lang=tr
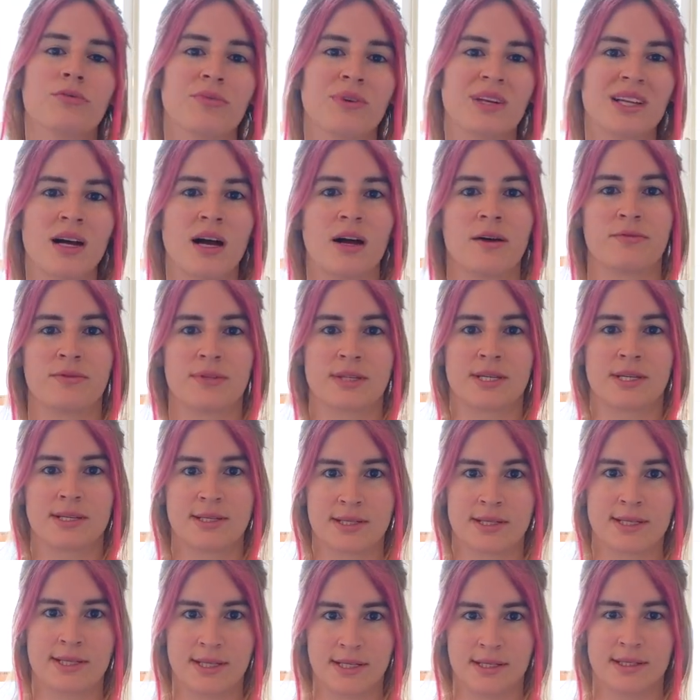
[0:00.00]
Fil
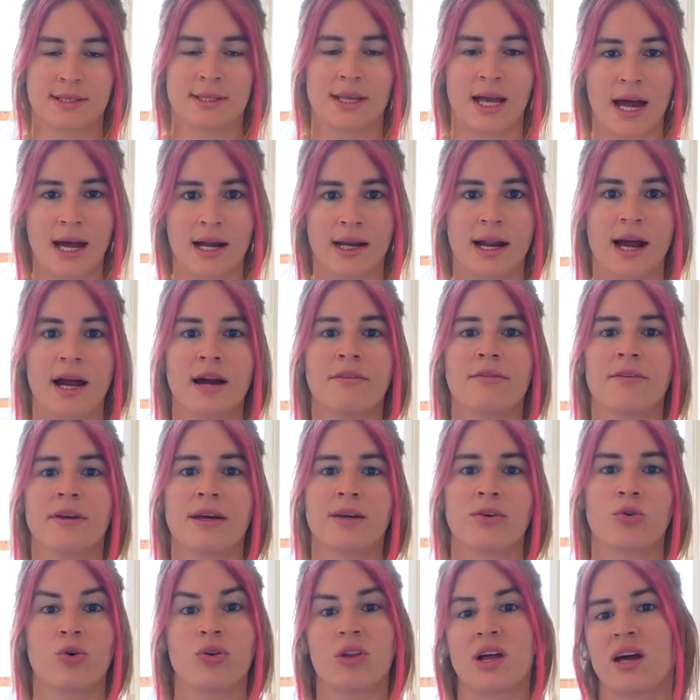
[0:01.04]
hafızalısın derler
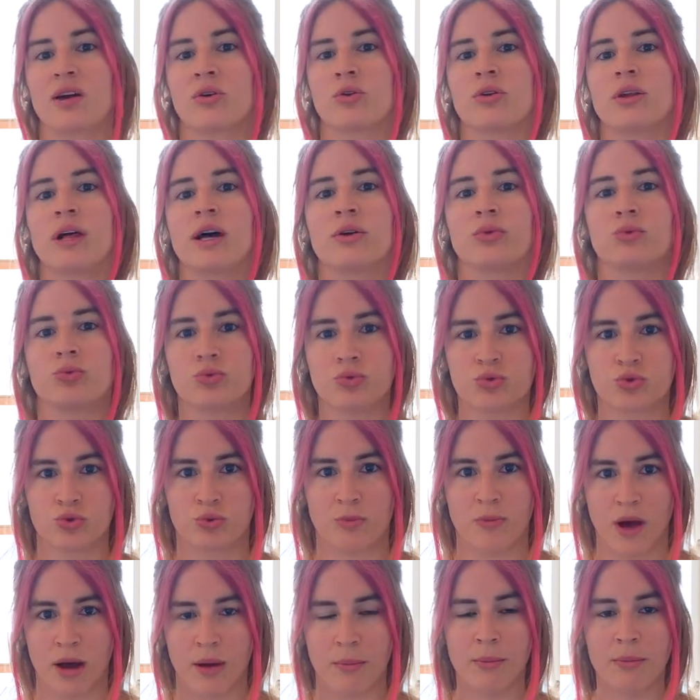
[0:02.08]
ve kolay kolay
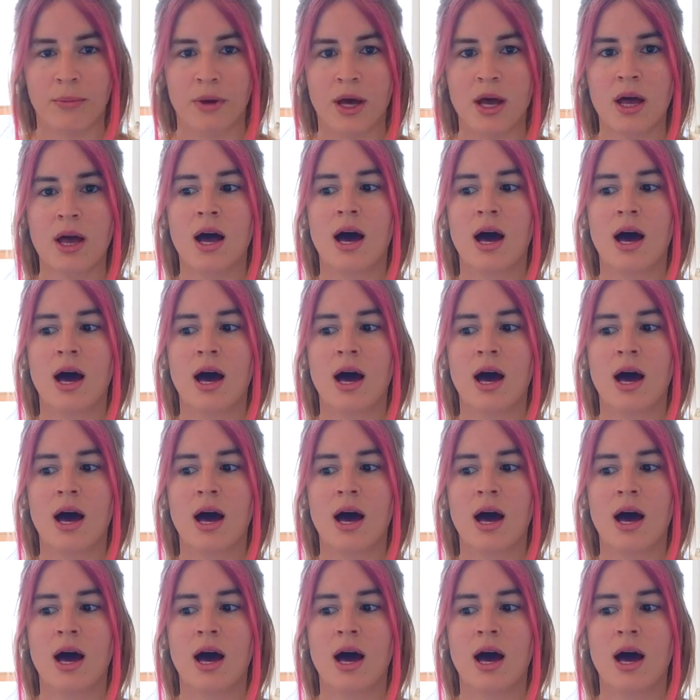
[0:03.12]
unutmam.